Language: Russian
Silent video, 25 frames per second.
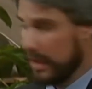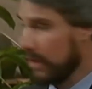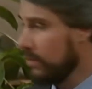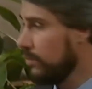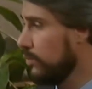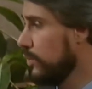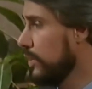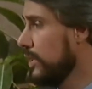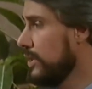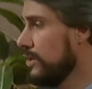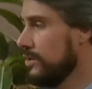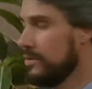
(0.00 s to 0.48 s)

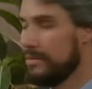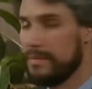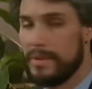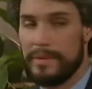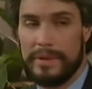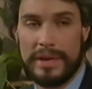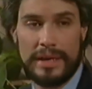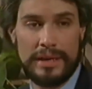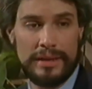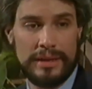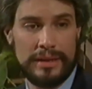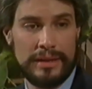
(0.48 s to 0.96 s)

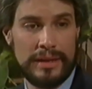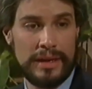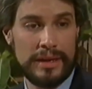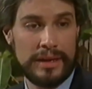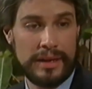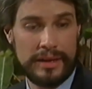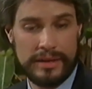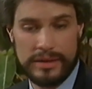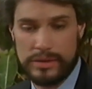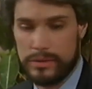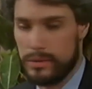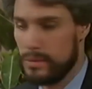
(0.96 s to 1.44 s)
Извините,
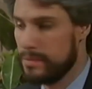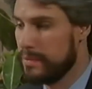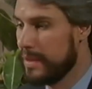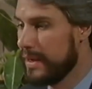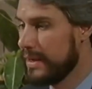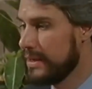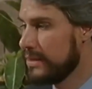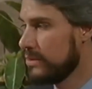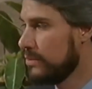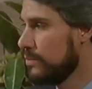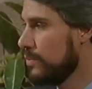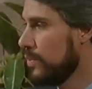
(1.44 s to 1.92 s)
но мне надо
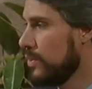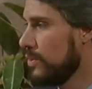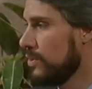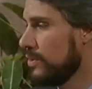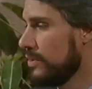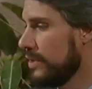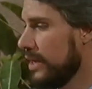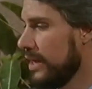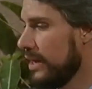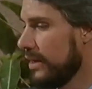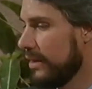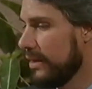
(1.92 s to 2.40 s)
бежать.
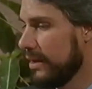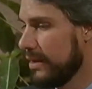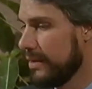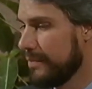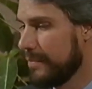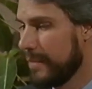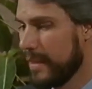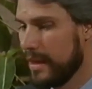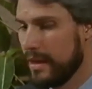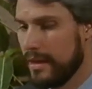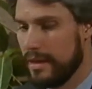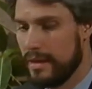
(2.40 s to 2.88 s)

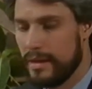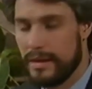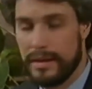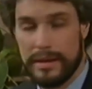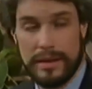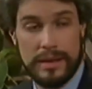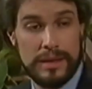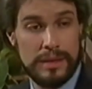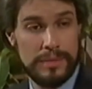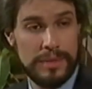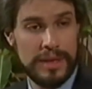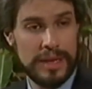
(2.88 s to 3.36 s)
Мы с
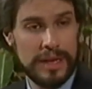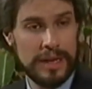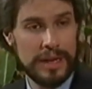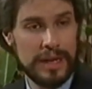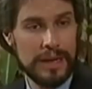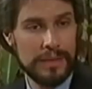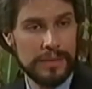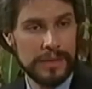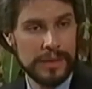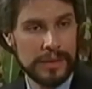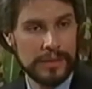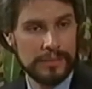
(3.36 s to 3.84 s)
Габи
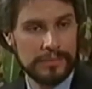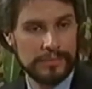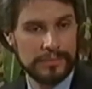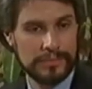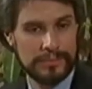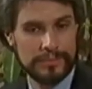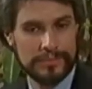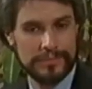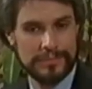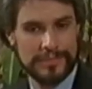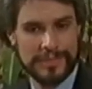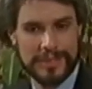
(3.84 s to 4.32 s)
договорились
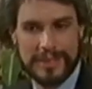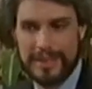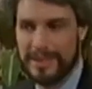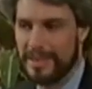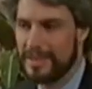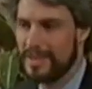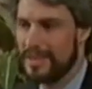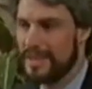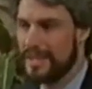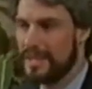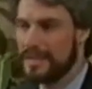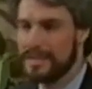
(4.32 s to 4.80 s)
встретиться,
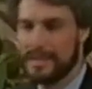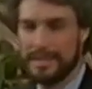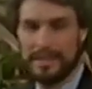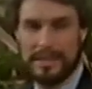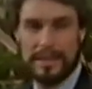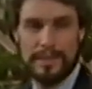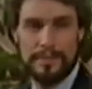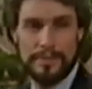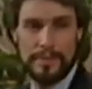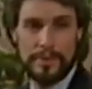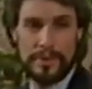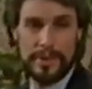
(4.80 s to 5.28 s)

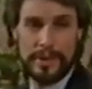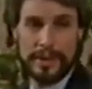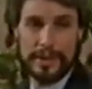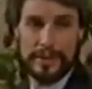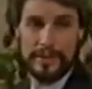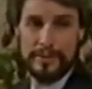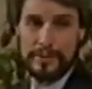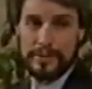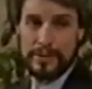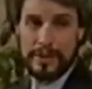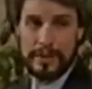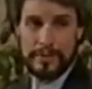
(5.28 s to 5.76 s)
а то я в
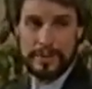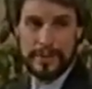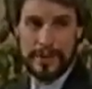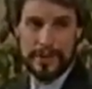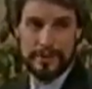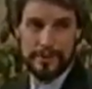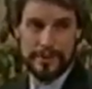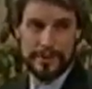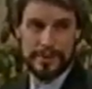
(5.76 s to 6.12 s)
последнее время